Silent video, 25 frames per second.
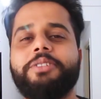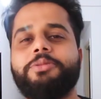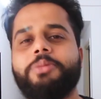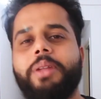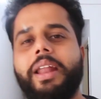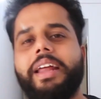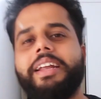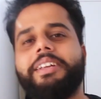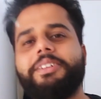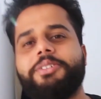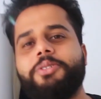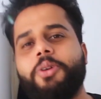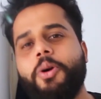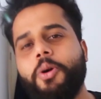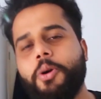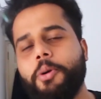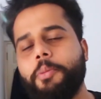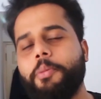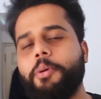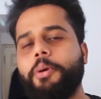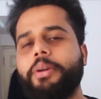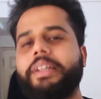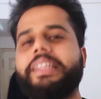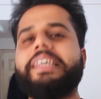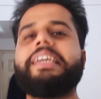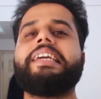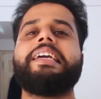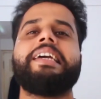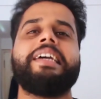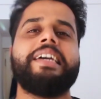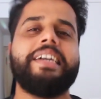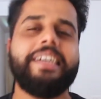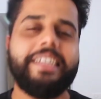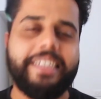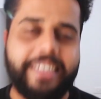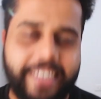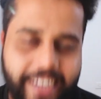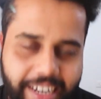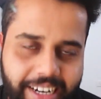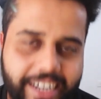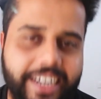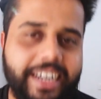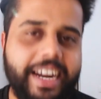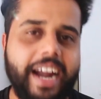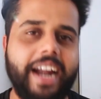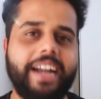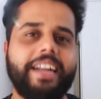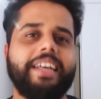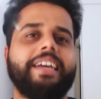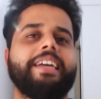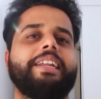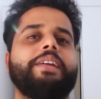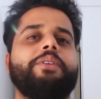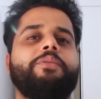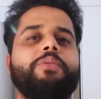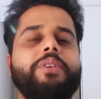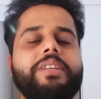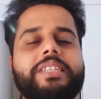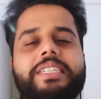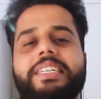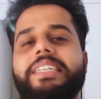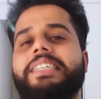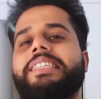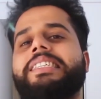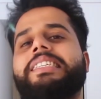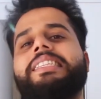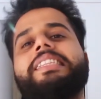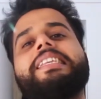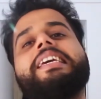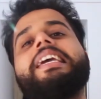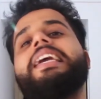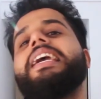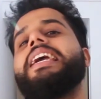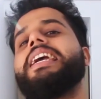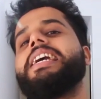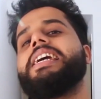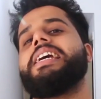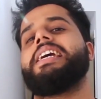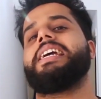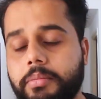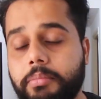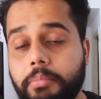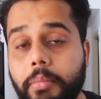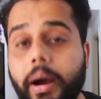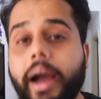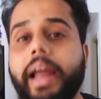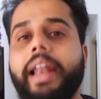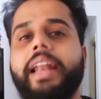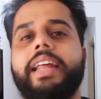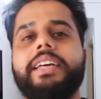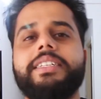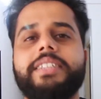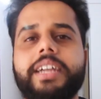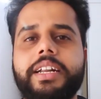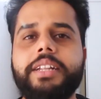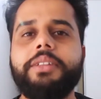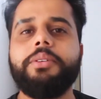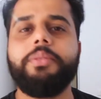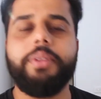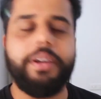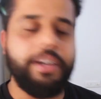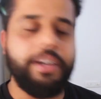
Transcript: So let's talk about the third category, which is the mileage and the